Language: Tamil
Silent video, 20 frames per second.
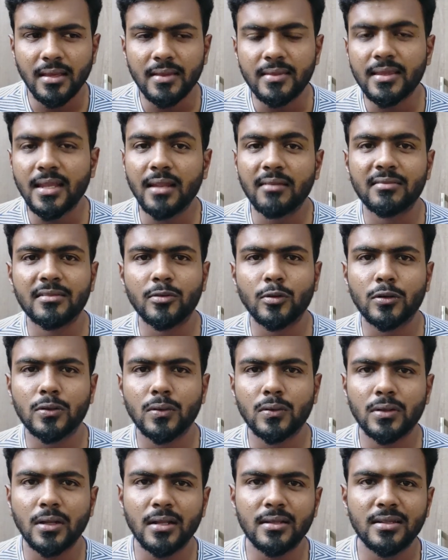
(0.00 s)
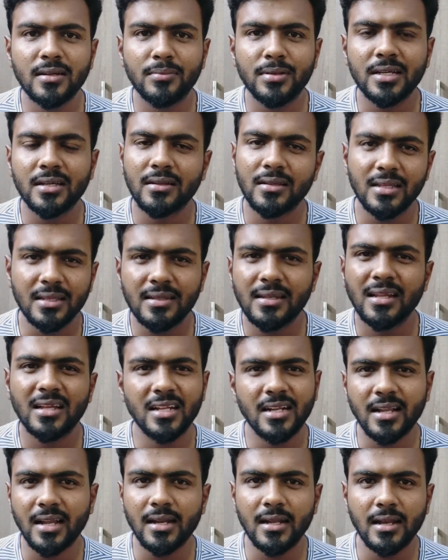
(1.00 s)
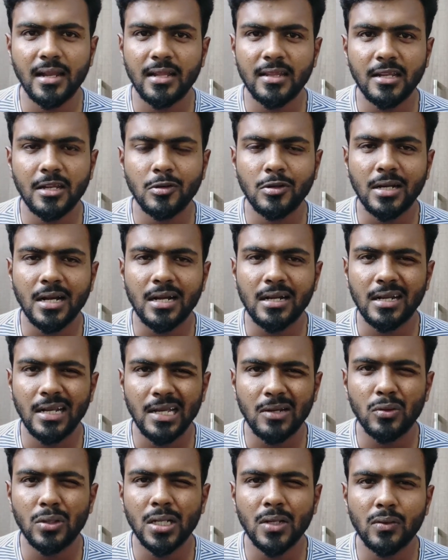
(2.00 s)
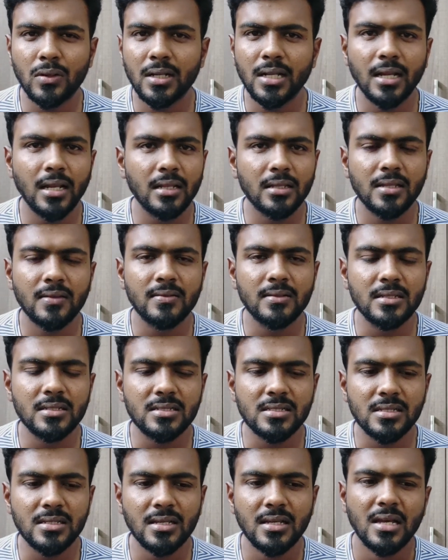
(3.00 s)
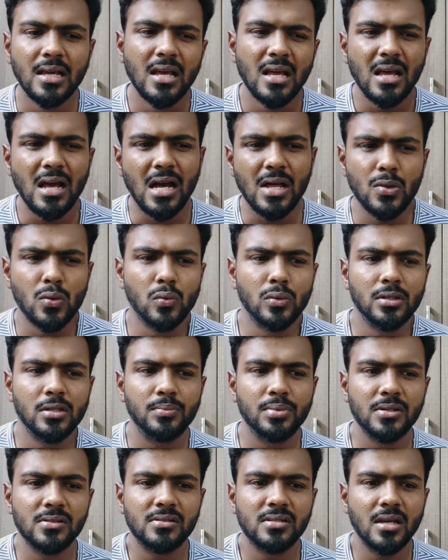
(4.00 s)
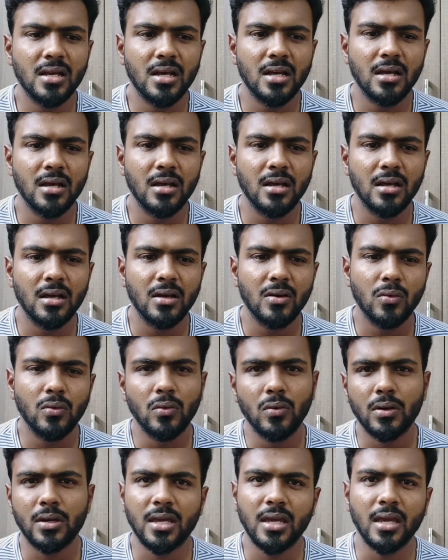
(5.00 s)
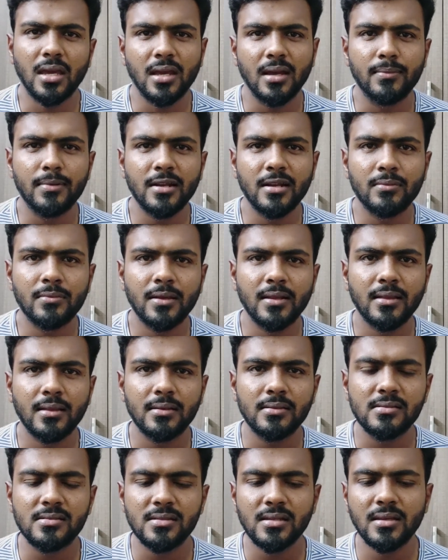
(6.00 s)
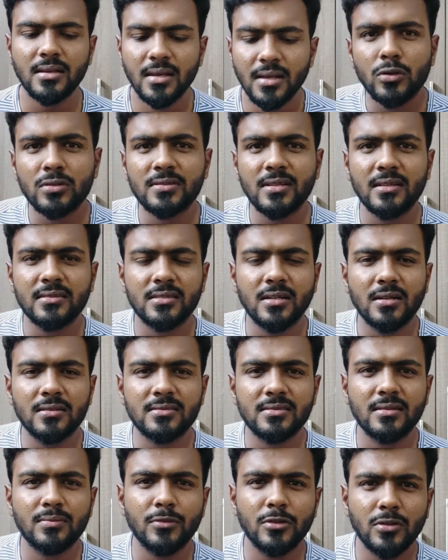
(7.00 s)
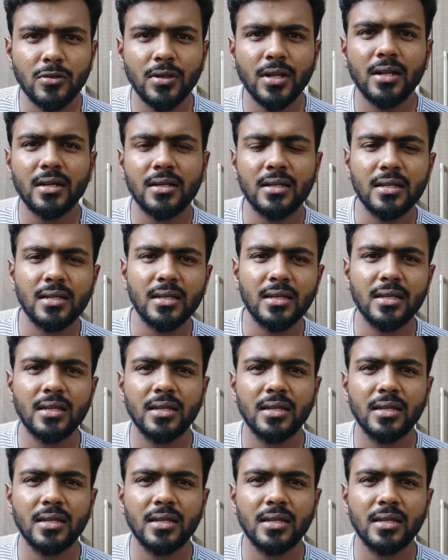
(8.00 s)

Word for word: எந்த அளவுக்கு ஒர்க் அவுட் ஆகுது அப்படிங்கிறது இதில் ட்ரெய்லரில் அந்தளவுக்கு காட்டல ஒரே ஒரு டைலாக் தான் வந்துச்சு அதுவும் வந்து பெருசாக ஓகே அப்படின்ற மாதிரி தான் இருந்துச்சு ஒரு சில ஷார்ட்ஸ் மட்டும் எனக்கு